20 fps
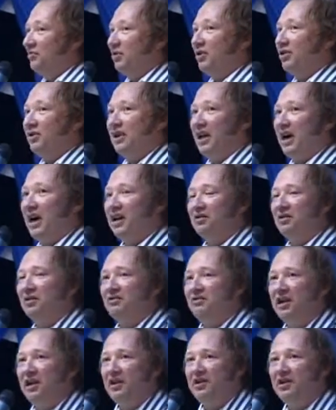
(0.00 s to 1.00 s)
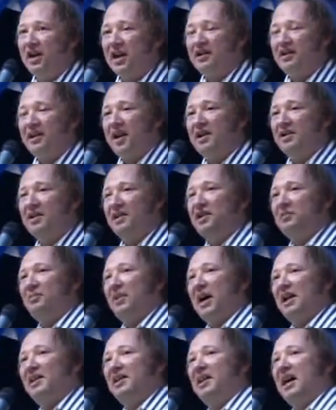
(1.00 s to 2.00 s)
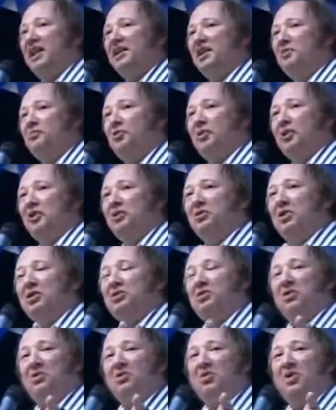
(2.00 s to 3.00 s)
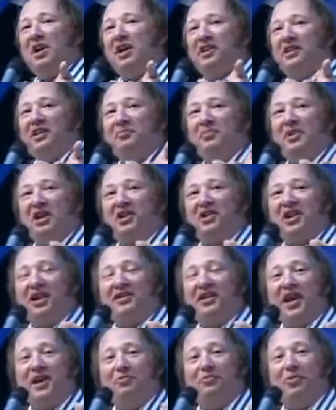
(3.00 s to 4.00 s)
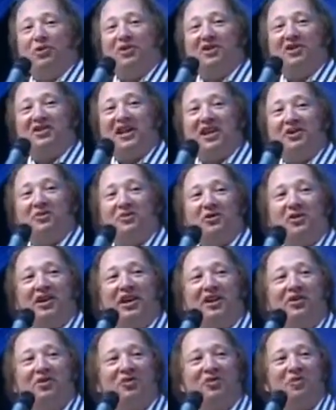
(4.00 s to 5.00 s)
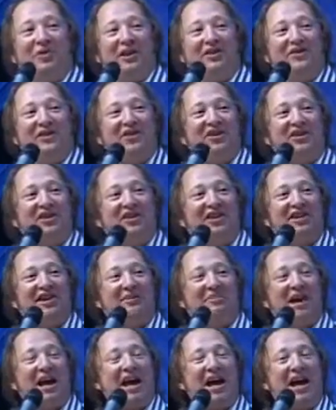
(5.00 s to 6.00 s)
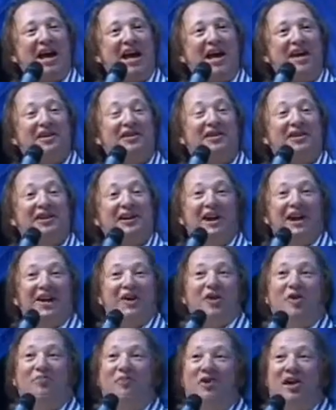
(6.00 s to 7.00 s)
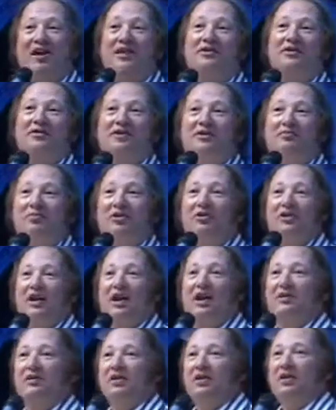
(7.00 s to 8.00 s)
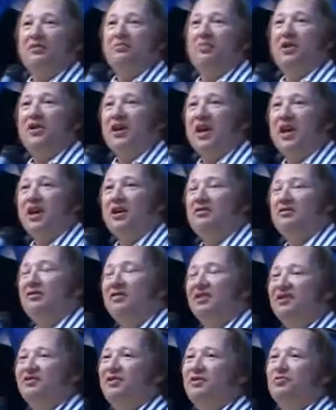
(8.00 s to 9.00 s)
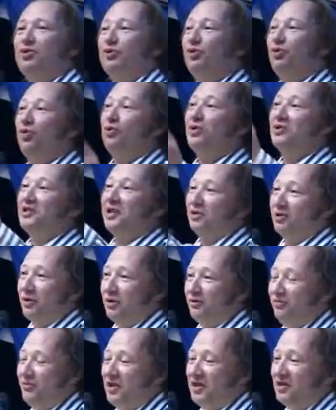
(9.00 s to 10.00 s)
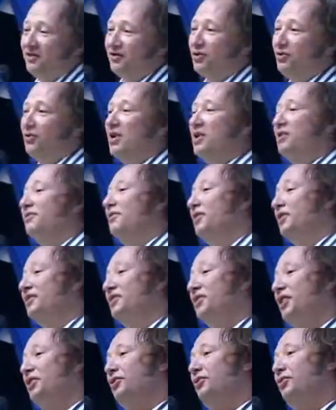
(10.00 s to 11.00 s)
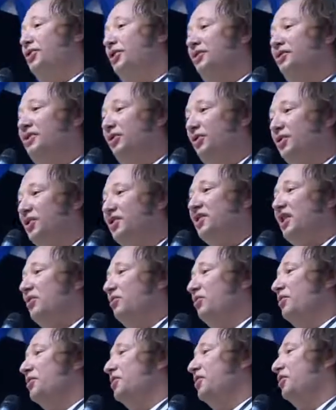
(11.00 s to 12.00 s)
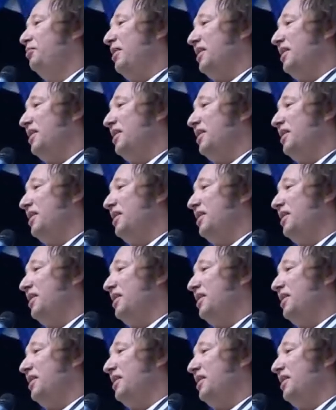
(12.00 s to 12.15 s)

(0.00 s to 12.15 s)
Братан говорит, сейчас как из Берданы больно алкоголик ты бешеный будешь, на кого денежку под вечер занимать. Обиделся братан поехал к своему другу, с которым вместе в школе, в университете учился, но ну, не закончил.